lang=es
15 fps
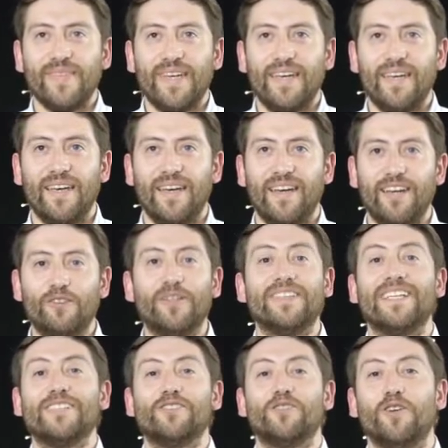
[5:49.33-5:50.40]
eh, no es
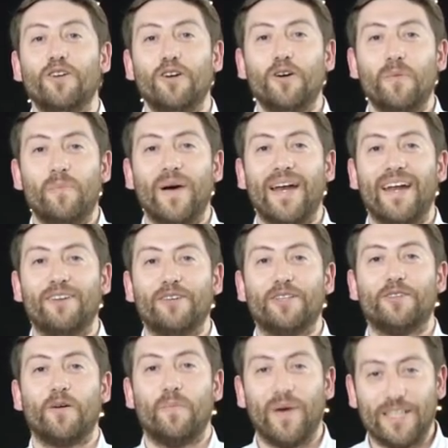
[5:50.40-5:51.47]
tan solo para
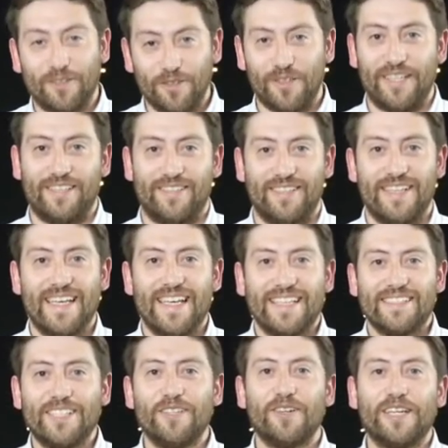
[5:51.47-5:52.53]
nuestros pastores,
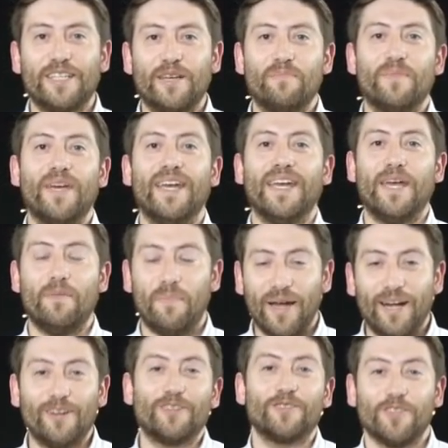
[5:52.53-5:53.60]
sino que también es
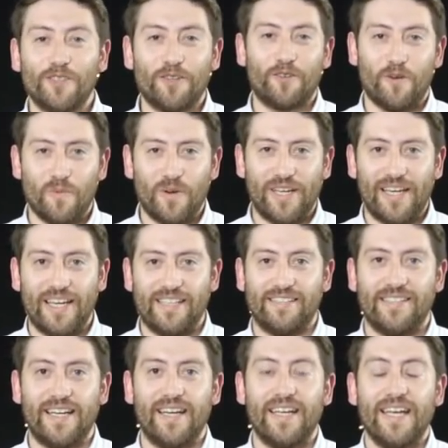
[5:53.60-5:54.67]
para nosotros como
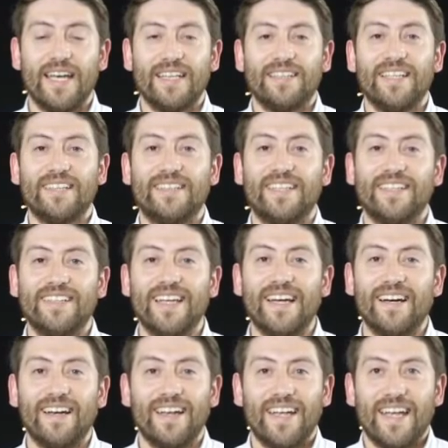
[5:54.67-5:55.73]
iglesia, de
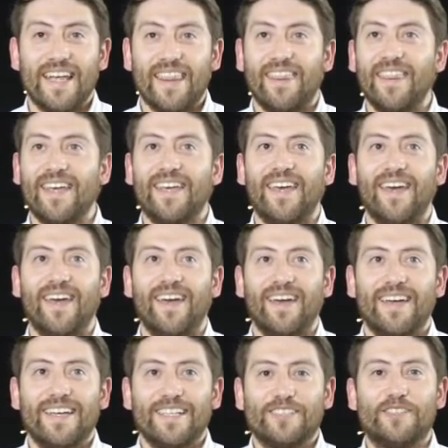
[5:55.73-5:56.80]
entender de que
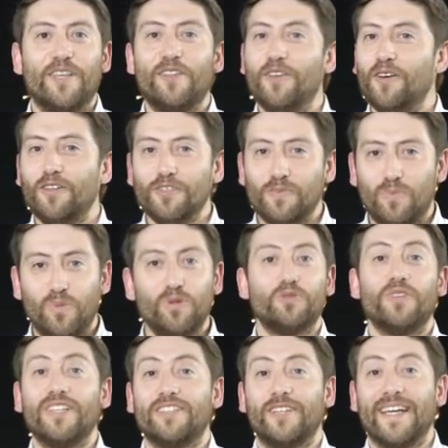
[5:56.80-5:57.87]
si Dios
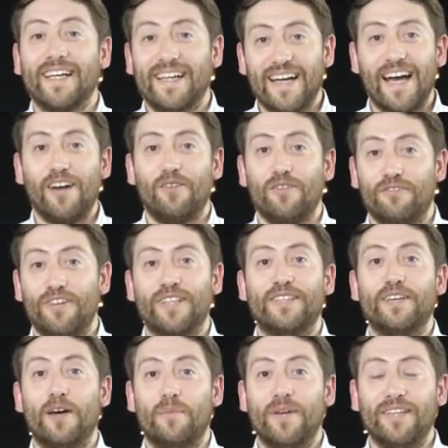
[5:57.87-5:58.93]
puso este encargo
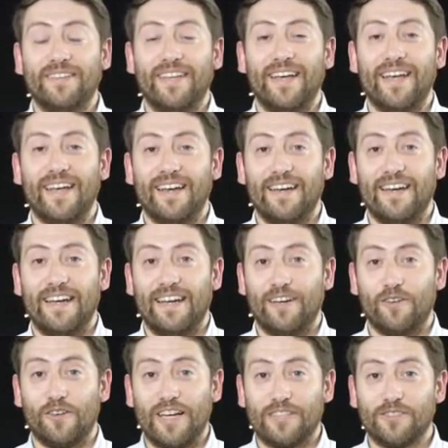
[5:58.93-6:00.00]
efectivamente en, el
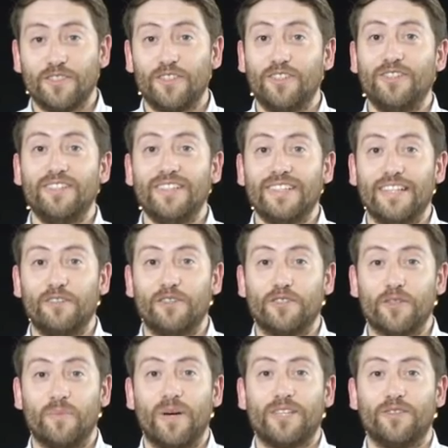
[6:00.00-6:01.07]
corazón de
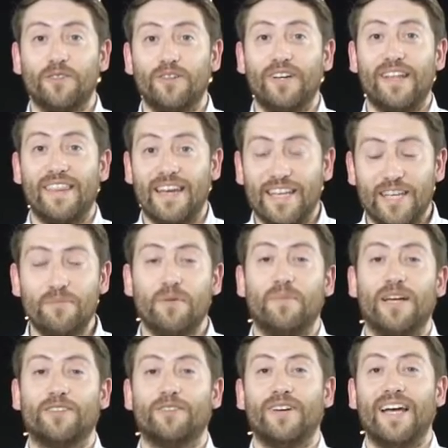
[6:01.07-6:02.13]
nuestros pastores, del equipo
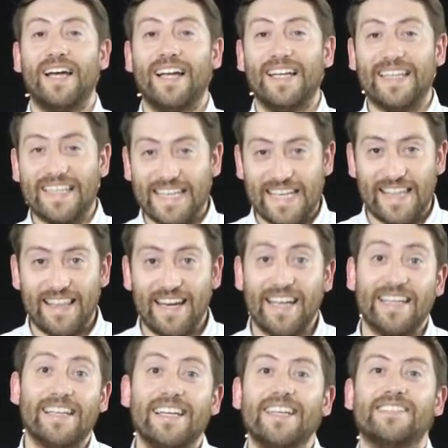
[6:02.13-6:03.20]
pastoral y de la
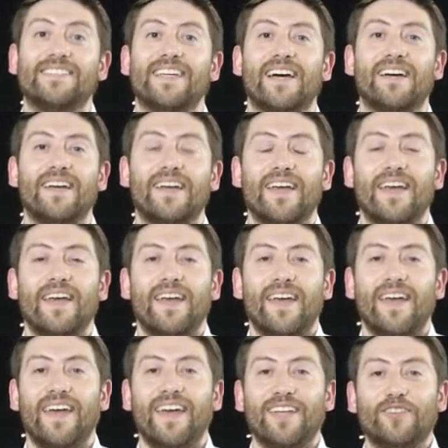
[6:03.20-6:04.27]
iglesia,
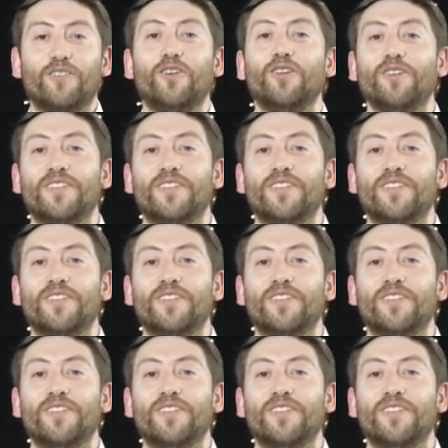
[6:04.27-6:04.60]
eh, todos